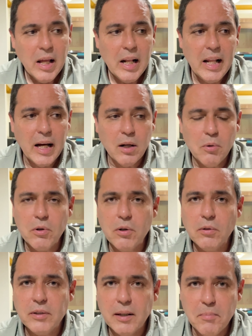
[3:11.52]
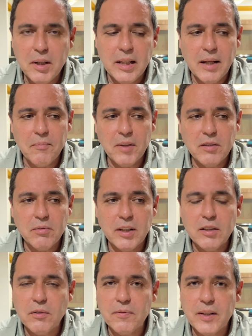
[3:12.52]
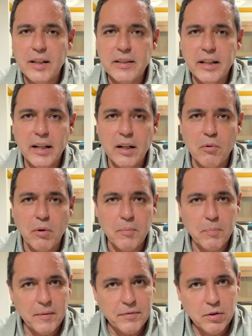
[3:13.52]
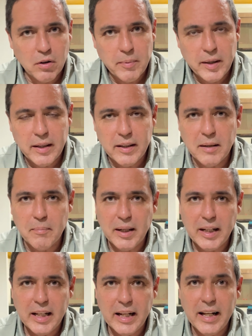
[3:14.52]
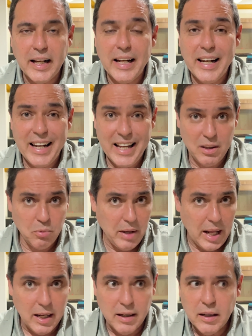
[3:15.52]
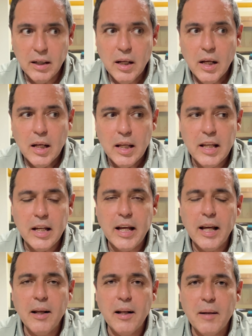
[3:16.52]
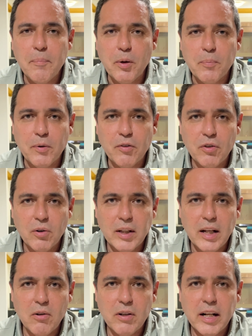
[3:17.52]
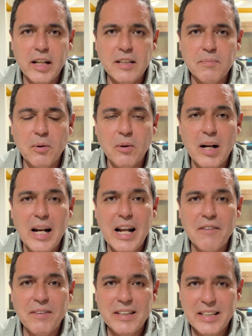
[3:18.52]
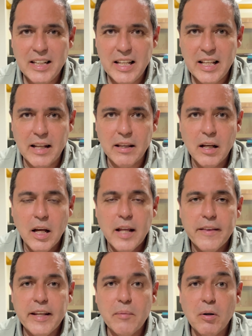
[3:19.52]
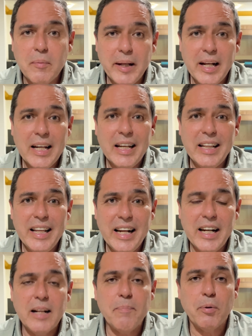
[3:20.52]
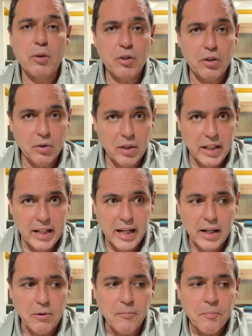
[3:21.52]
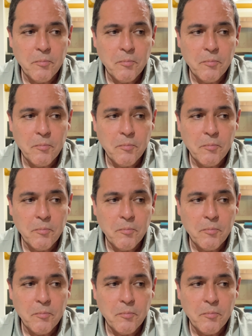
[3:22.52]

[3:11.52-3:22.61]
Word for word: La glucosamina es una sustancia que el cuerpo absorbe de manera natural y que le proporciona al organismo la facilidad de volver a generar el proteoglicano